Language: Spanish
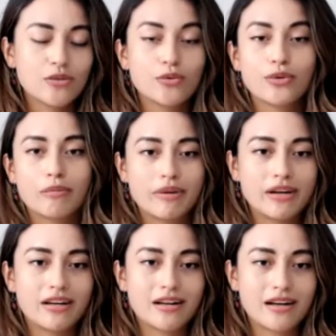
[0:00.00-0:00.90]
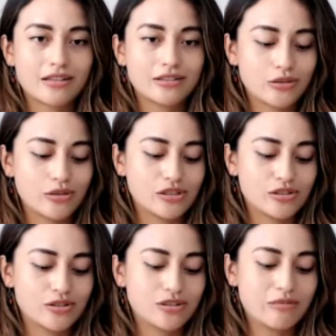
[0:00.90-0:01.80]
una para cada tobillo
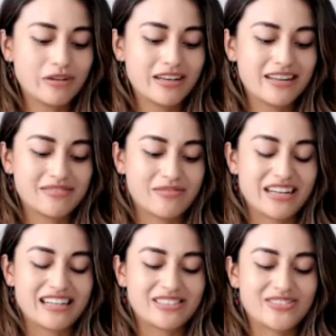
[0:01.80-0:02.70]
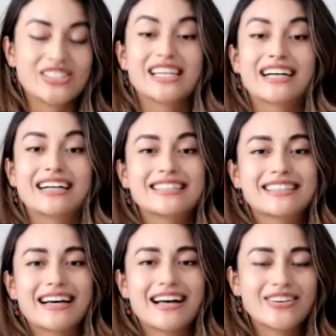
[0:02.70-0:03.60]
y otra para, para las muñecas,
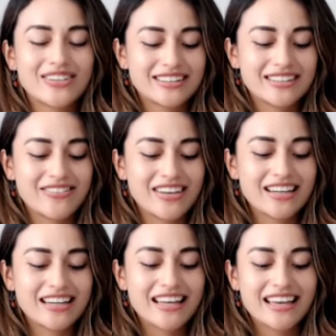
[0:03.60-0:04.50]
cada una también.